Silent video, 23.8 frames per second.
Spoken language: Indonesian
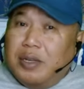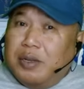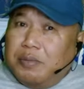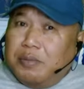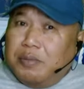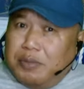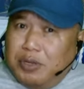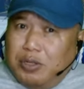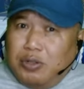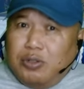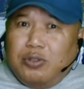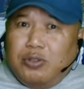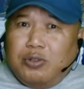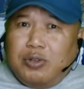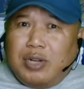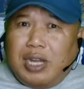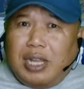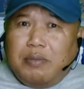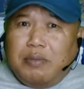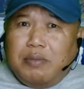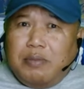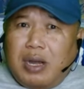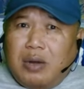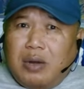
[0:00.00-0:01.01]

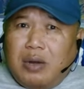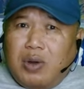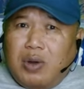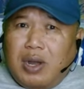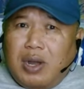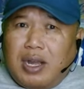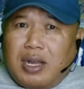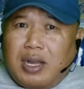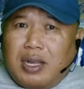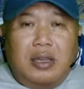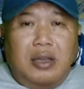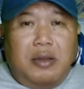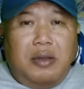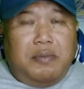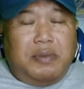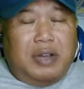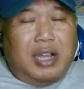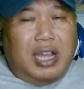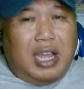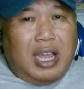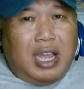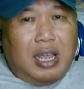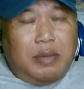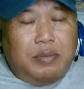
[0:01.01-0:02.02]
menunjukkan bahwa
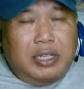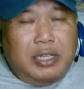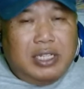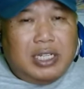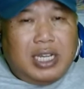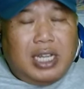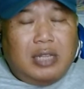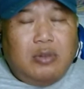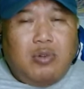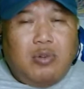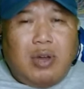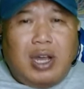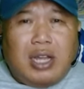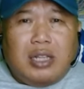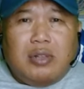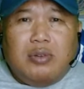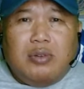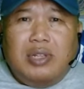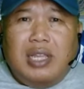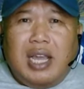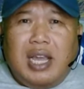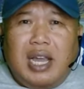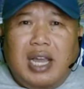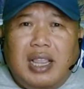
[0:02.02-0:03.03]
menghabiskan
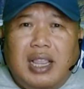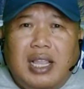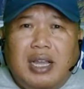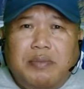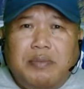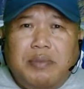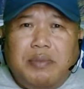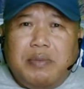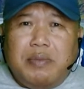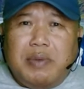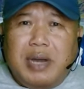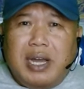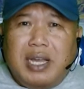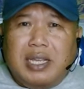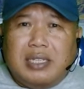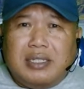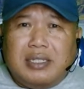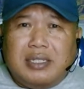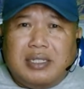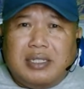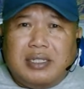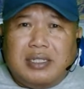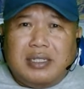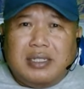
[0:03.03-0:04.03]
waktu di alam
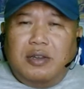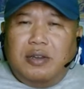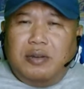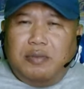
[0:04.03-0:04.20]
bebas